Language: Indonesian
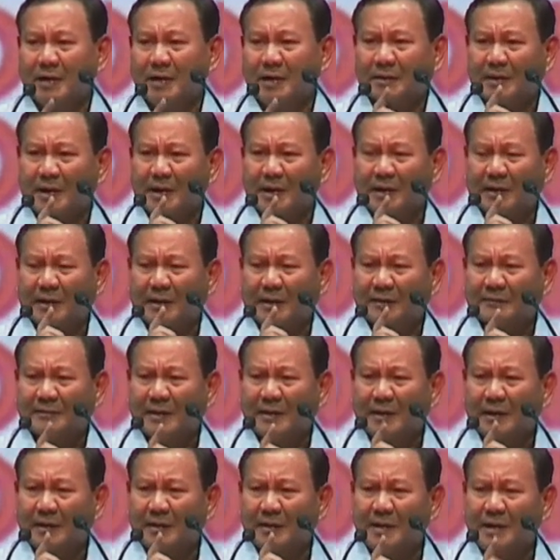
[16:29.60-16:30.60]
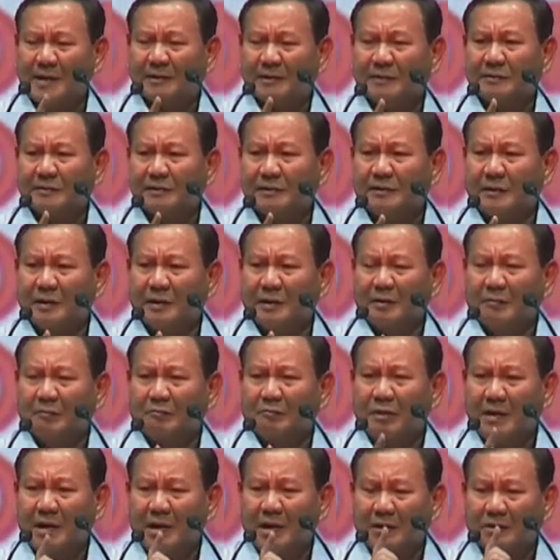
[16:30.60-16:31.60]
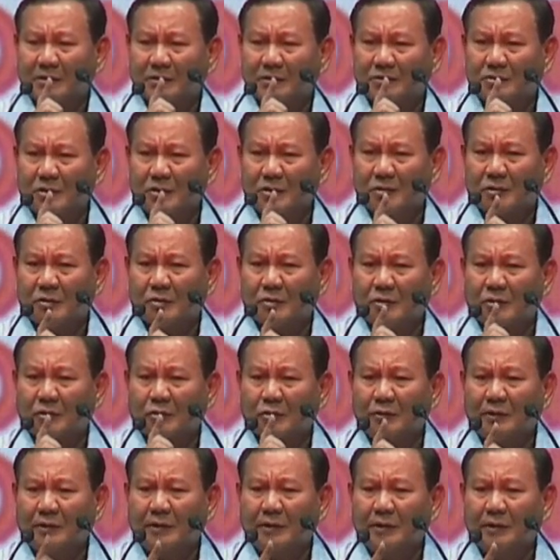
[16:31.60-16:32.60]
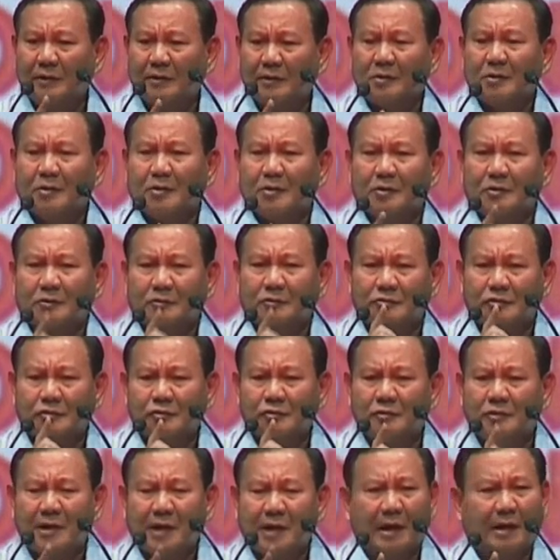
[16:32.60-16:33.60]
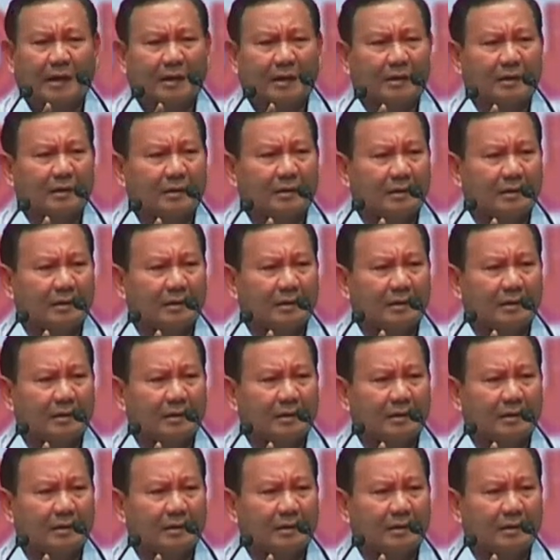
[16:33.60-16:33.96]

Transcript: Dan karena saya lihat Pak Jokowi juga